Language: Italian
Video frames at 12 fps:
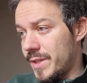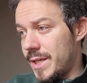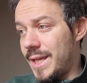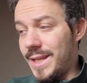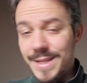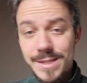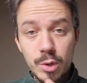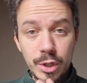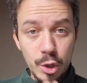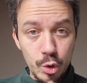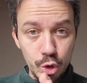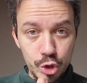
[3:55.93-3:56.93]
Inizio ad
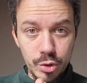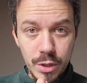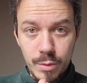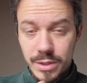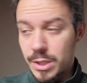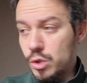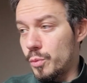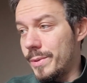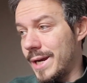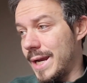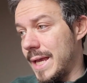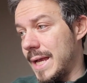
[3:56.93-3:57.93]
agosto di questa
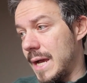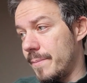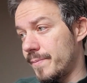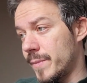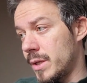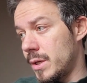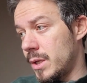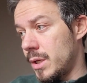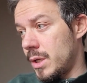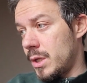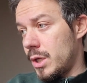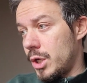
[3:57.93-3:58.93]
Superlega,
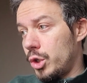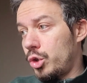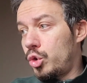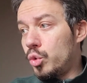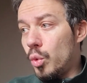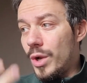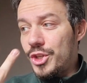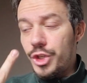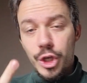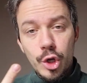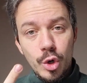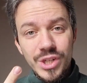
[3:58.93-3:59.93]
due
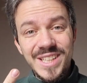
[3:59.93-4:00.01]
gironi